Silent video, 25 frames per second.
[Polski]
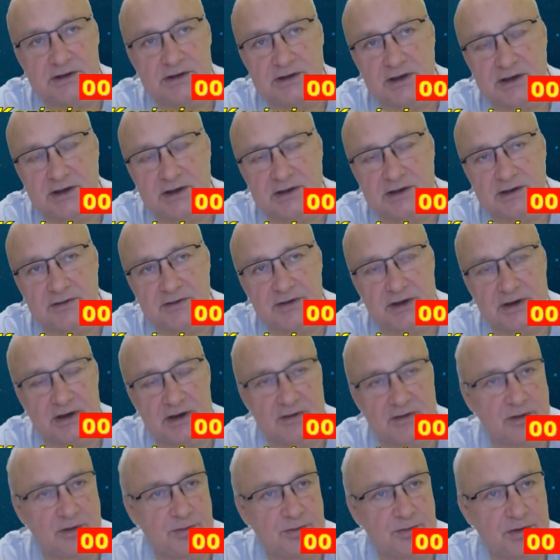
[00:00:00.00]

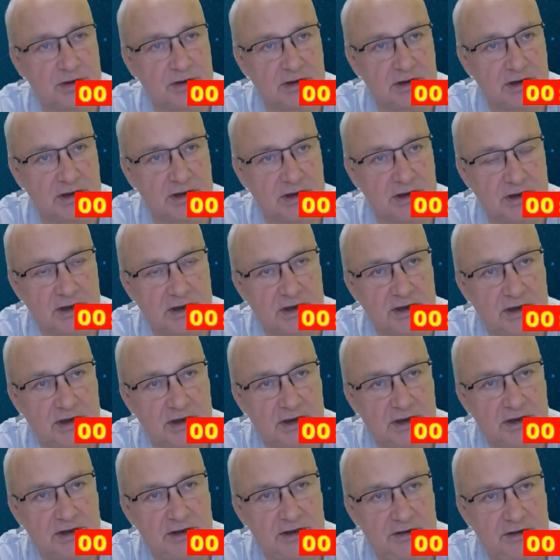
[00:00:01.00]
zaofiarował piona
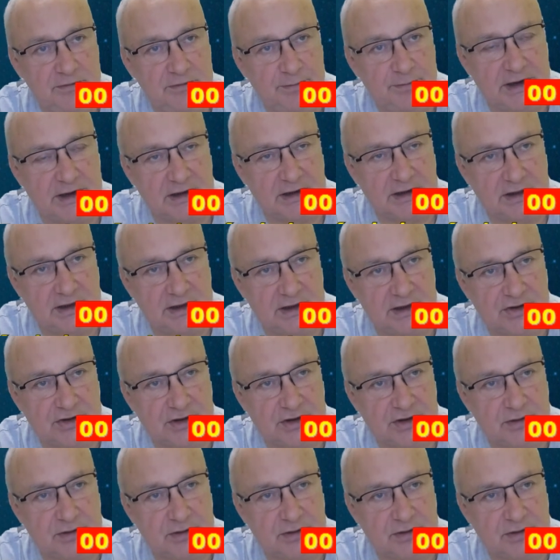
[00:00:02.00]
i w parterze